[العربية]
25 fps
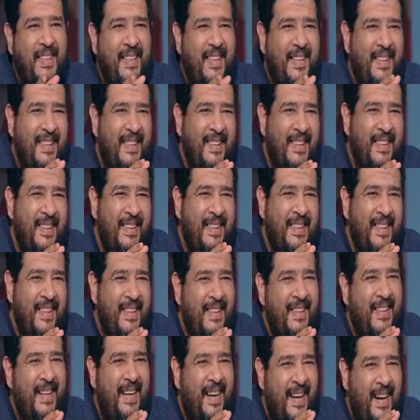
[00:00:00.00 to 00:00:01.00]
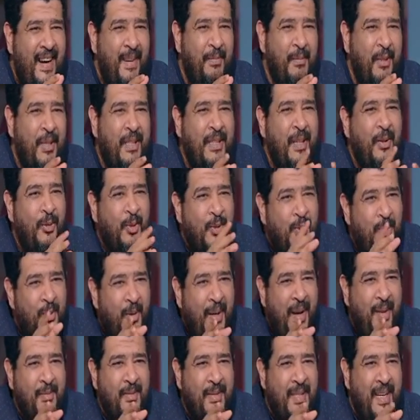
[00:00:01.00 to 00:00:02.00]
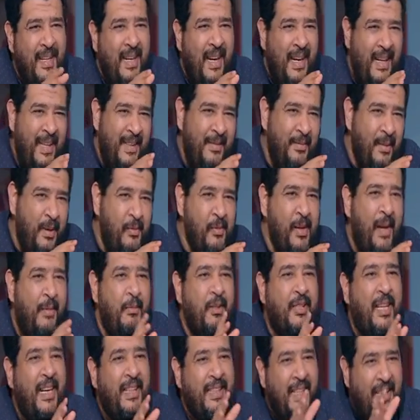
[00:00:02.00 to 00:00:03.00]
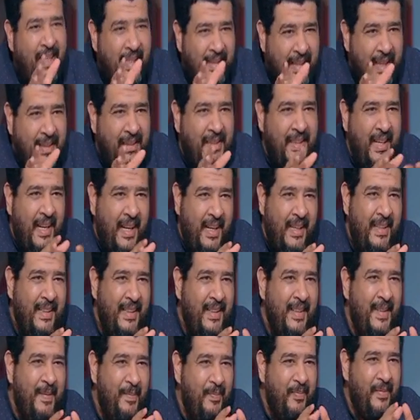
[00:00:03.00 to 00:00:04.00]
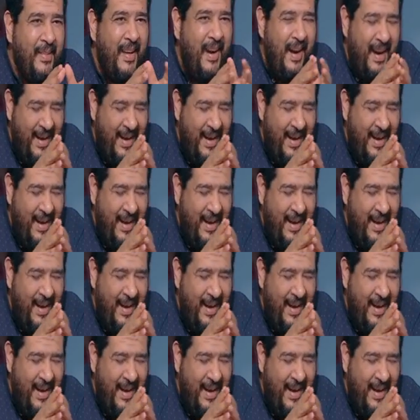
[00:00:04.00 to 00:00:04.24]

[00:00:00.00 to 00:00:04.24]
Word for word: و5 ايوه آه مش 2 ونص و5 لا يعني مش 3 الا ثلث لا انا لحقتك